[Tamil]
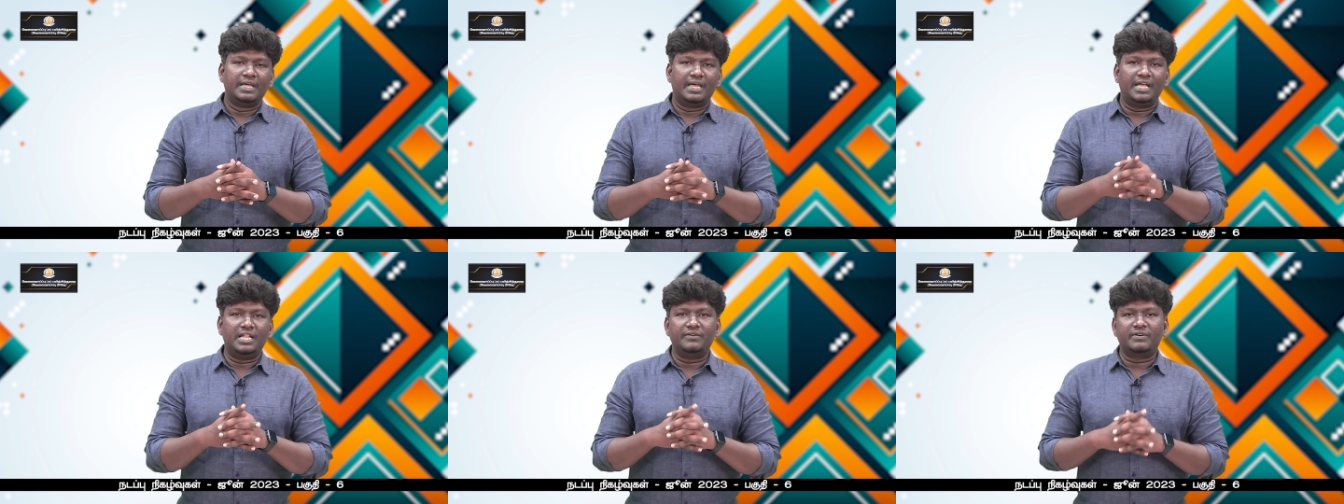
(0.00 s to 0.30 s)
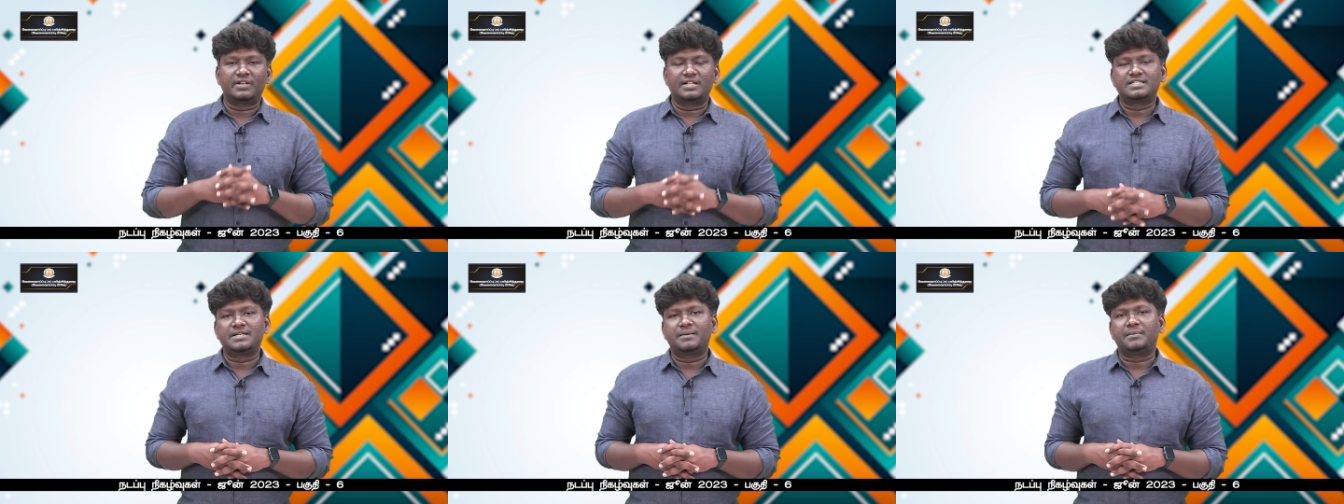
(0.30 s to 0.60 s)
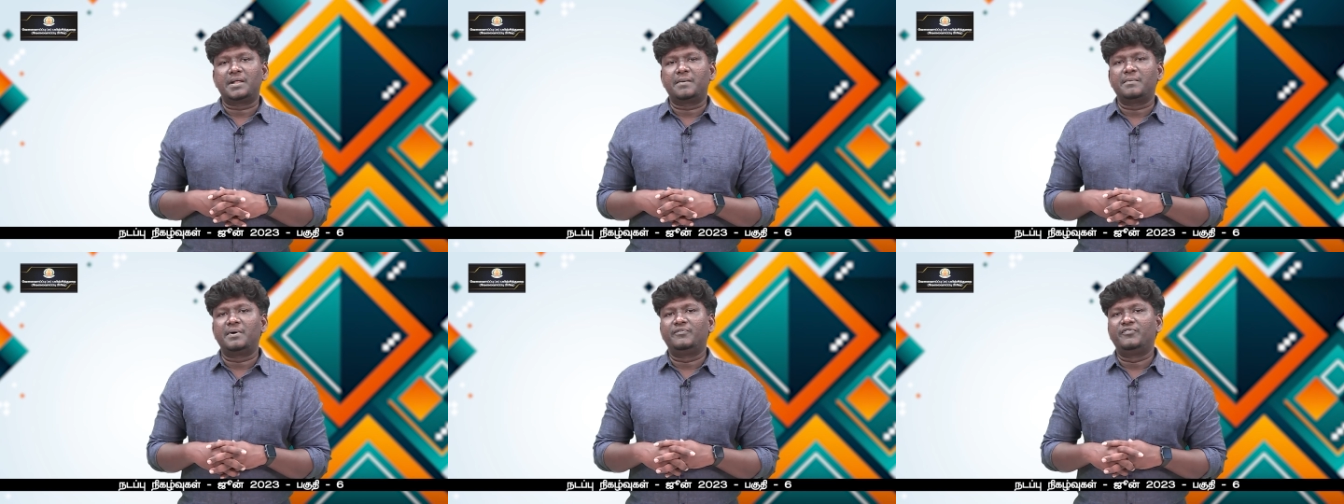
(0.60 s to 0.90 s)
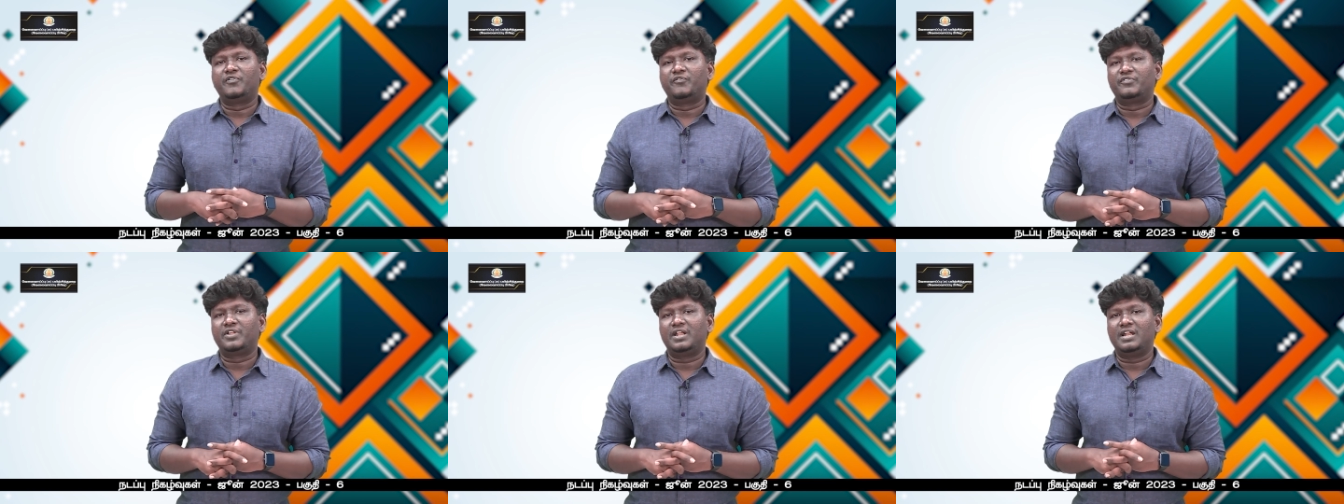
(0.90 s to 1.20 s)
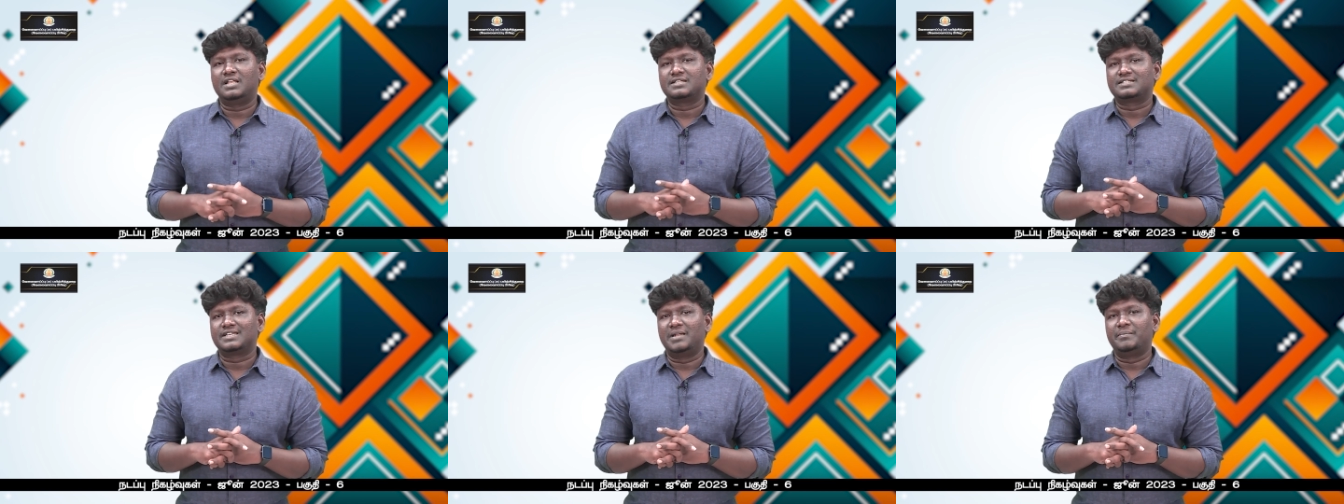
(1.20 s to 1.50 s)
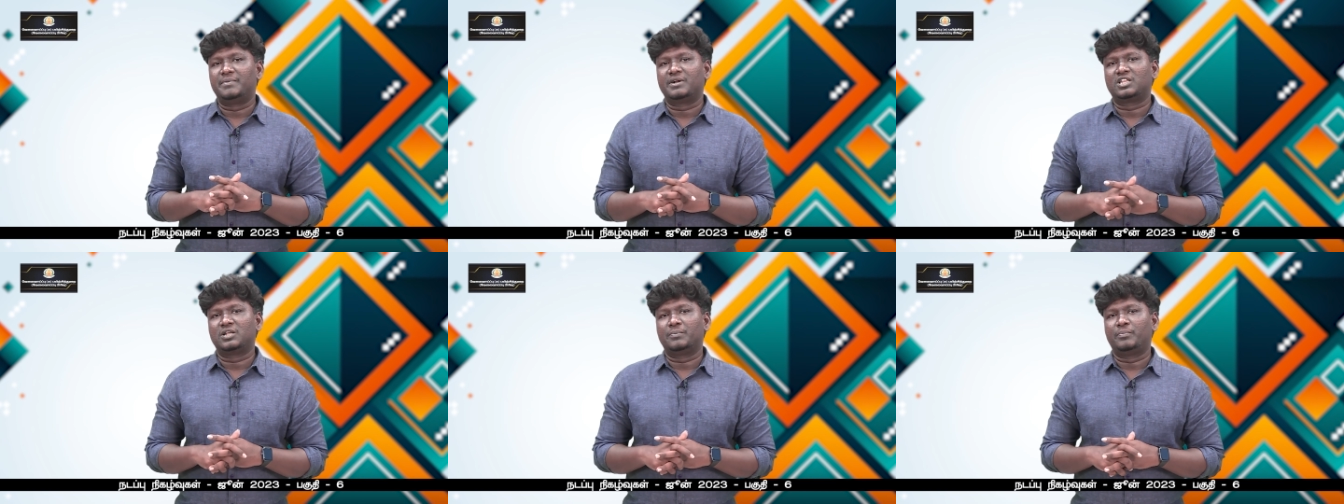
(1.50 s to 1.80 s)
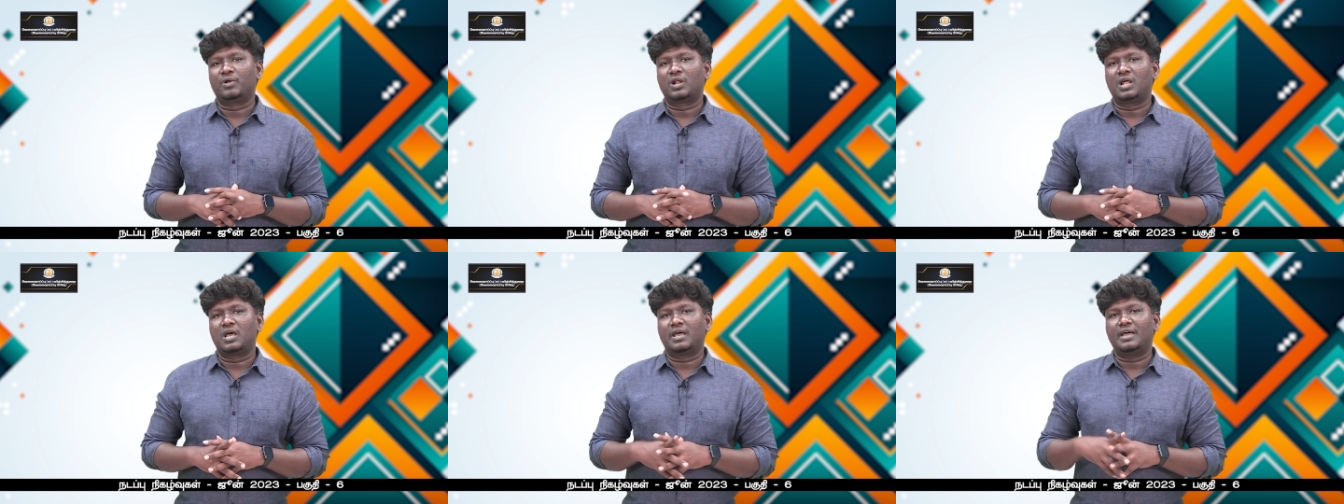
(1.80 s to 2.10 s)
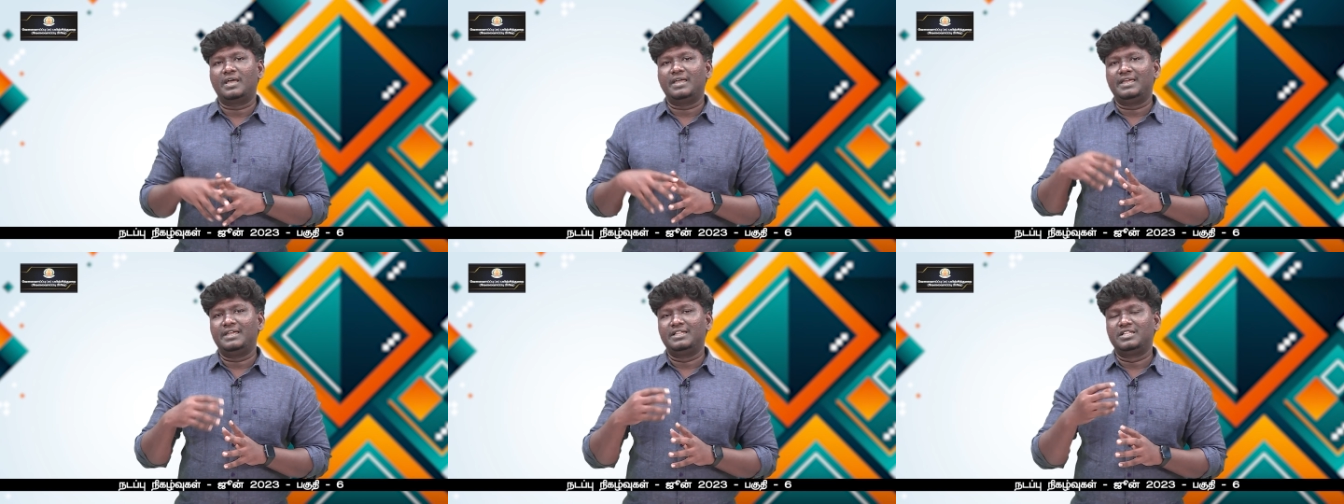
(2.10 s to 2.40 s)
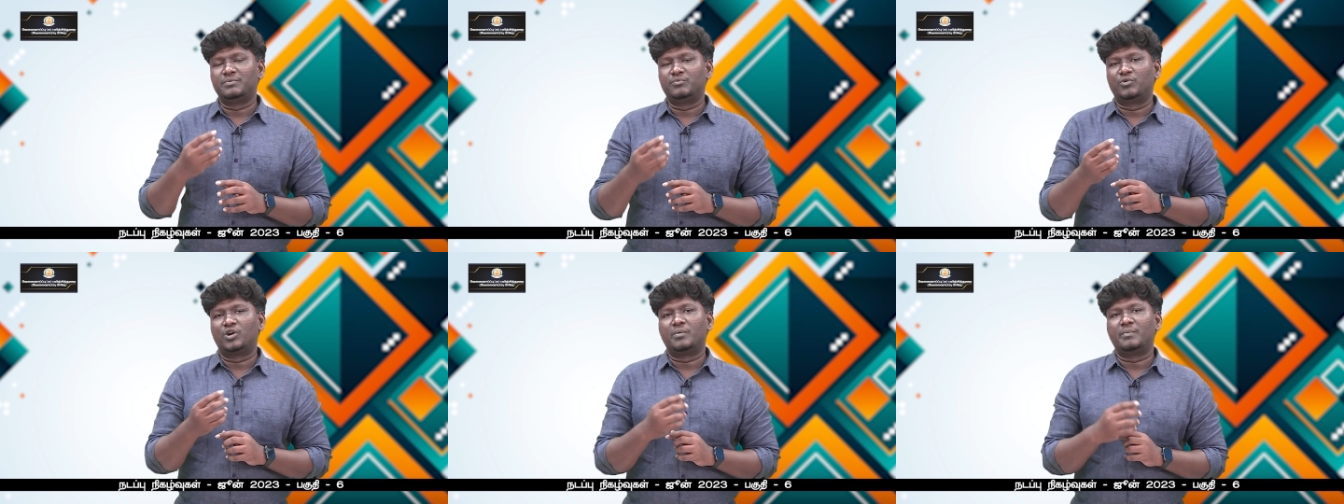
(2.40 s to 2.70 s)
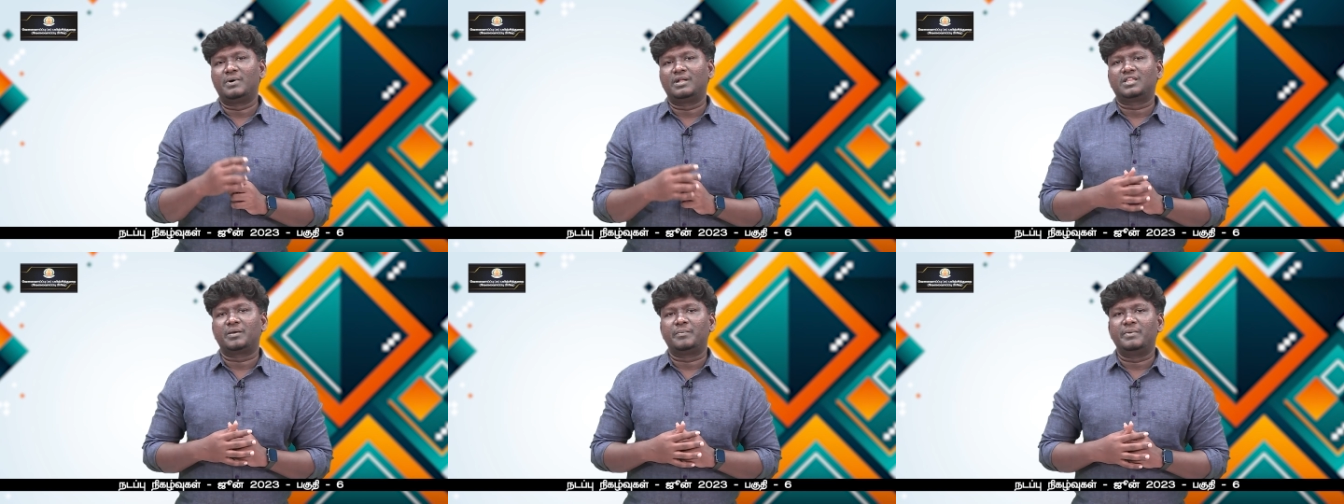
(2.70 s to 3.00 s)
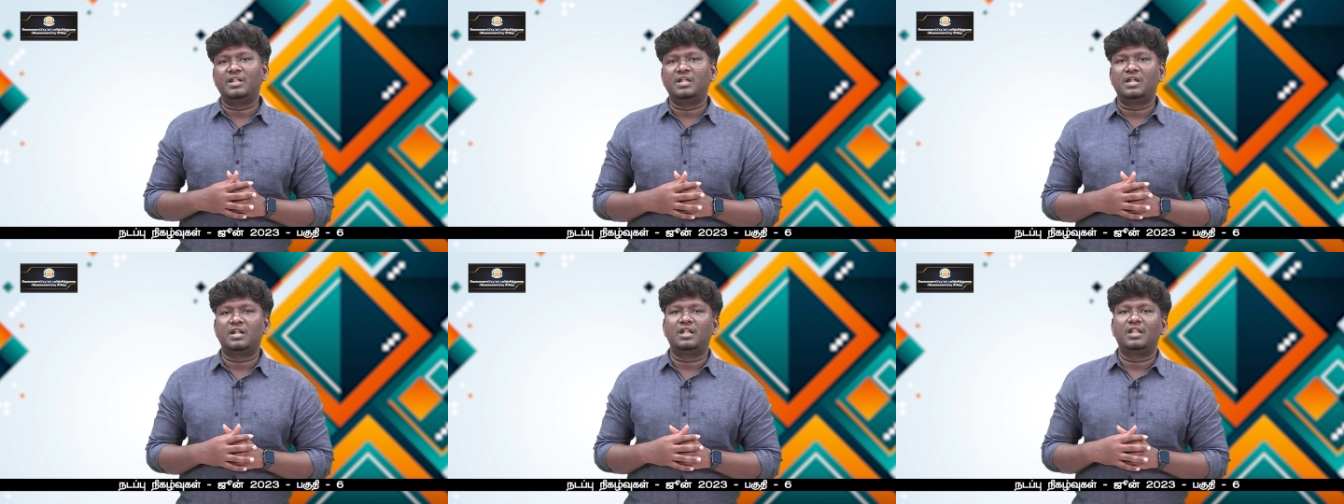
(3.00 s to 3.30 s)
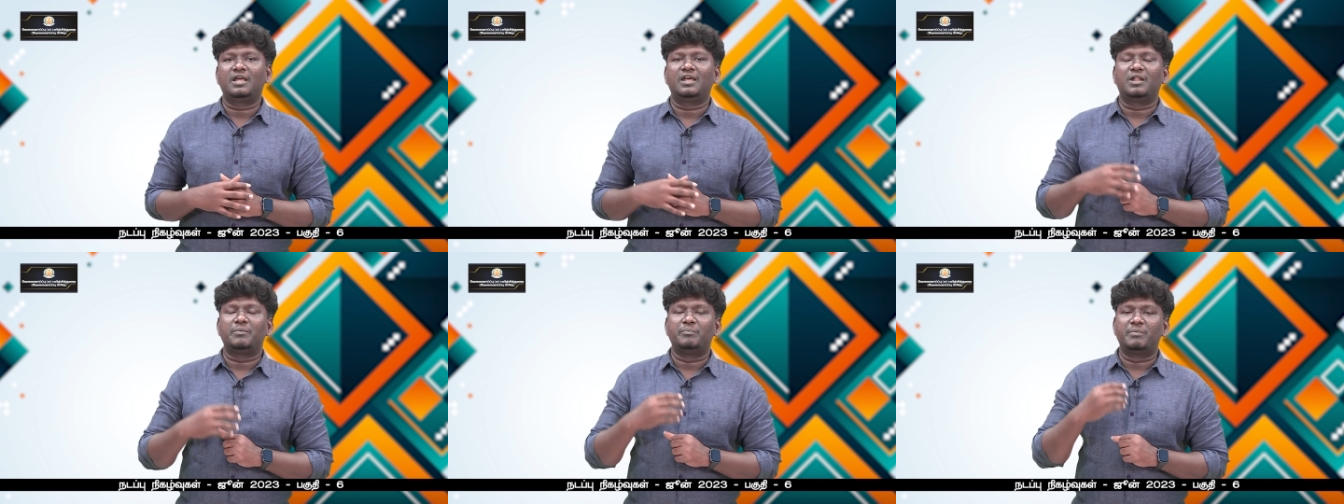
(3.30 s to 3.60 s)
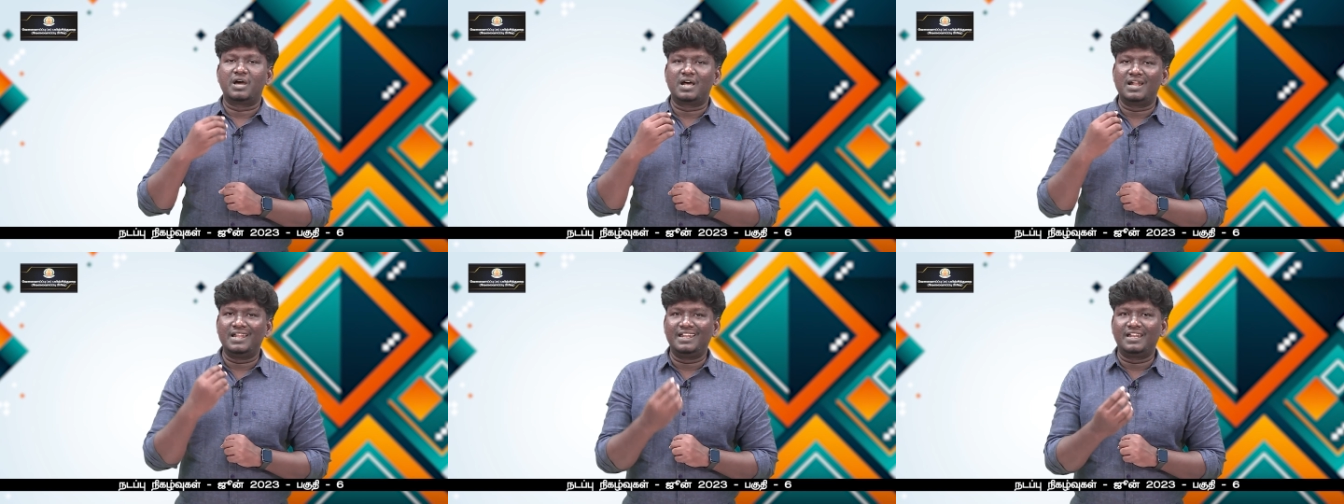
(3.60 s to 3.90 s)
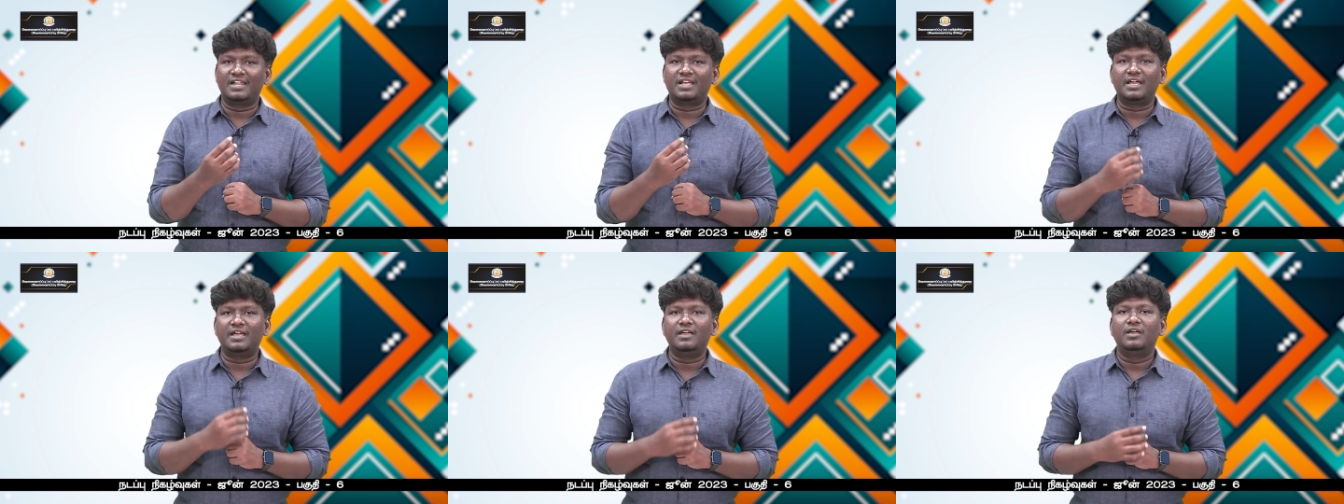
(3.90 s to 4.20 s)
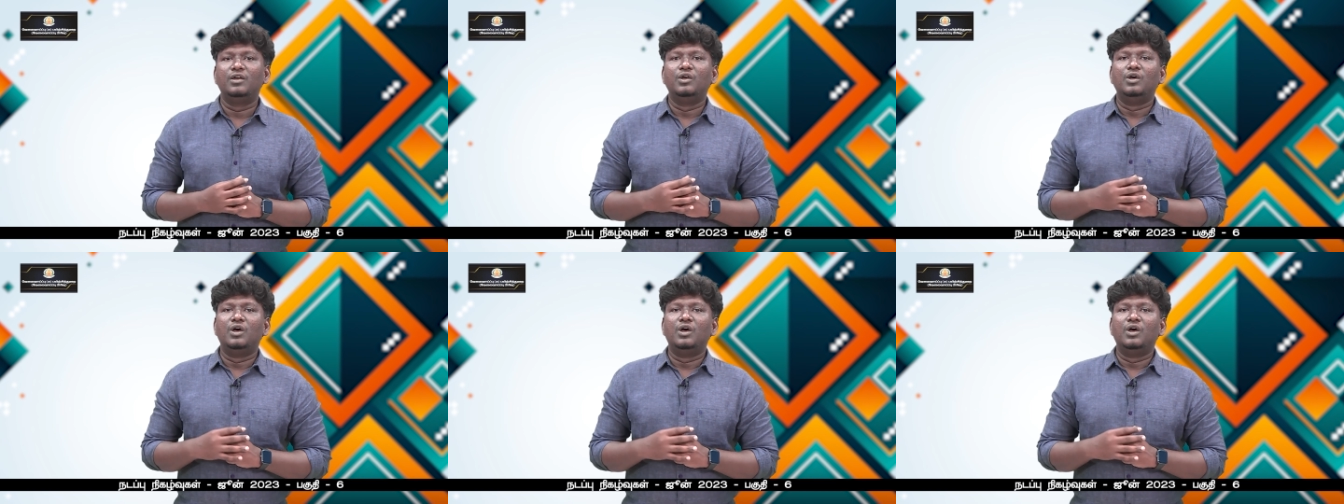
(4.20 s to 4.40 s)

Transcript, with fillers: இது வர செப்டம்பர் ஃபிஃப்டீனில் செயல்படுத்த போகிறாங்க இதன் மூலமாக தமிழ்நாட்டில் இருக்கிற மகளிருக்கு